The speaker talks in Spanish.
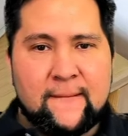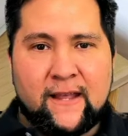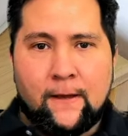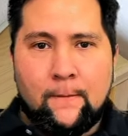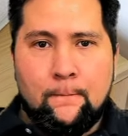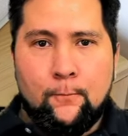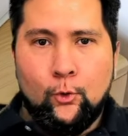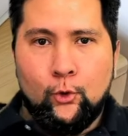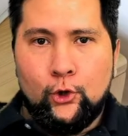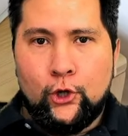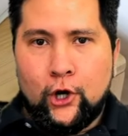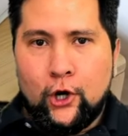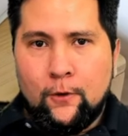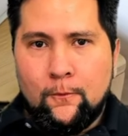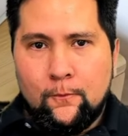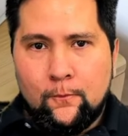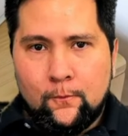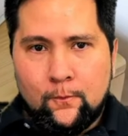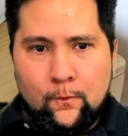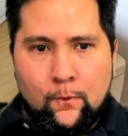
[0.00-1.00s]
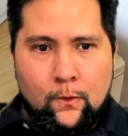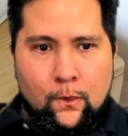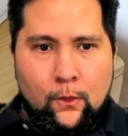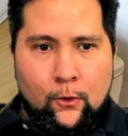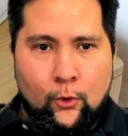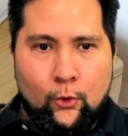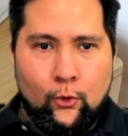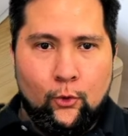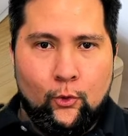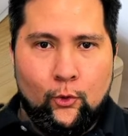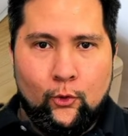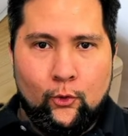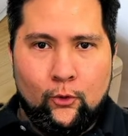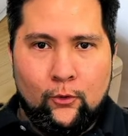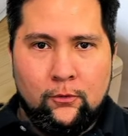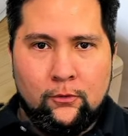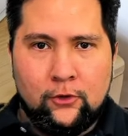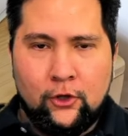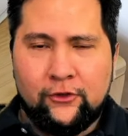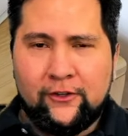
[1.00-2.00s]
Buró. O
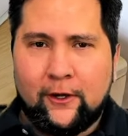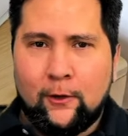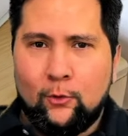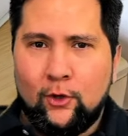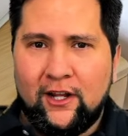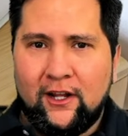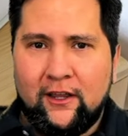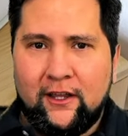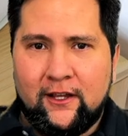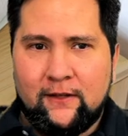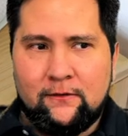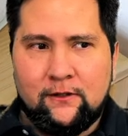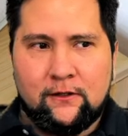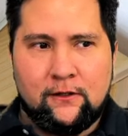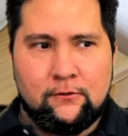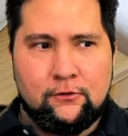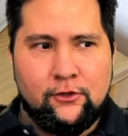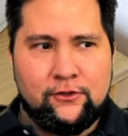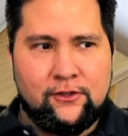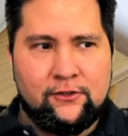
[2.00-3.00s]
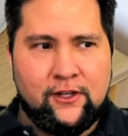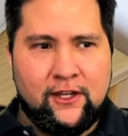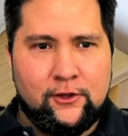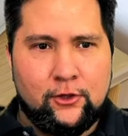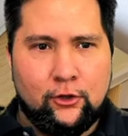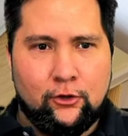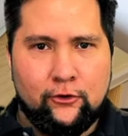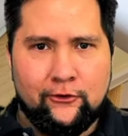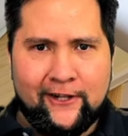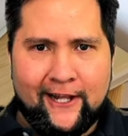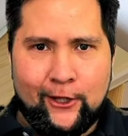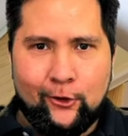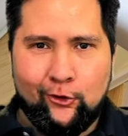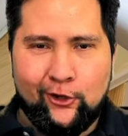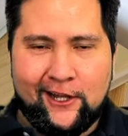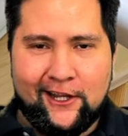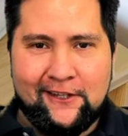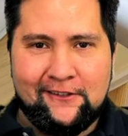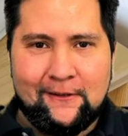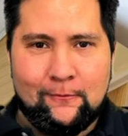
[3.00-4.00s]
no sé cómo le digan. No sé si en todos lados
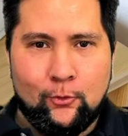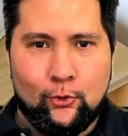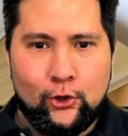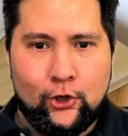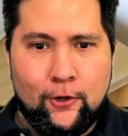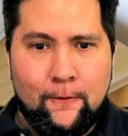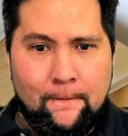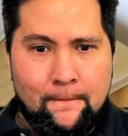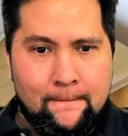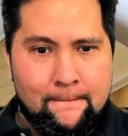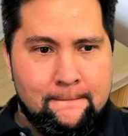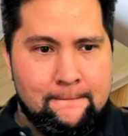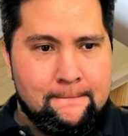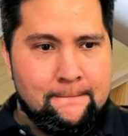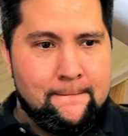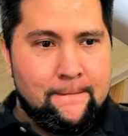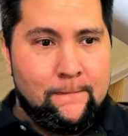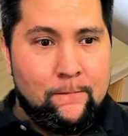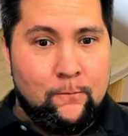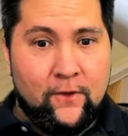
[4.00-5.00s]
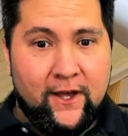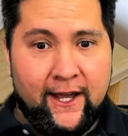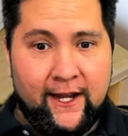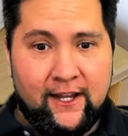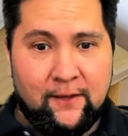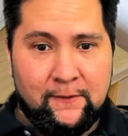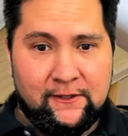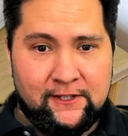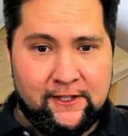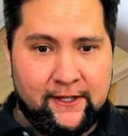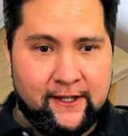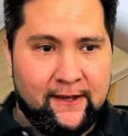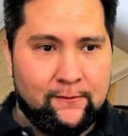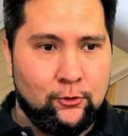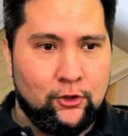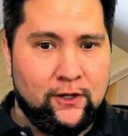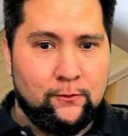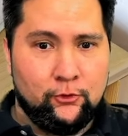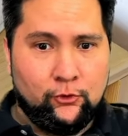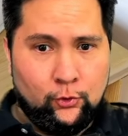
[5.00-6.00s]
le dicen buró. A la mesita que
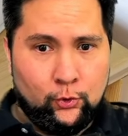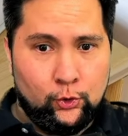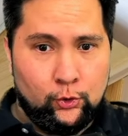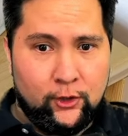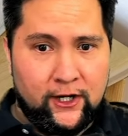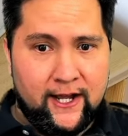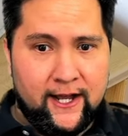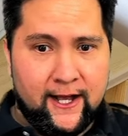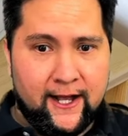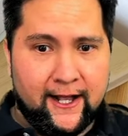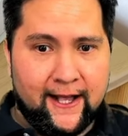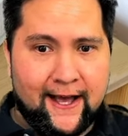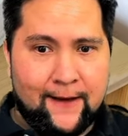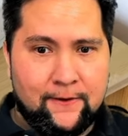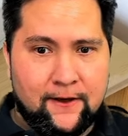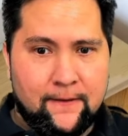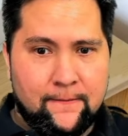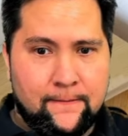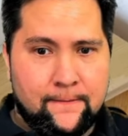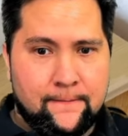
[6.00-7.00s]
ponemos junto a la cama.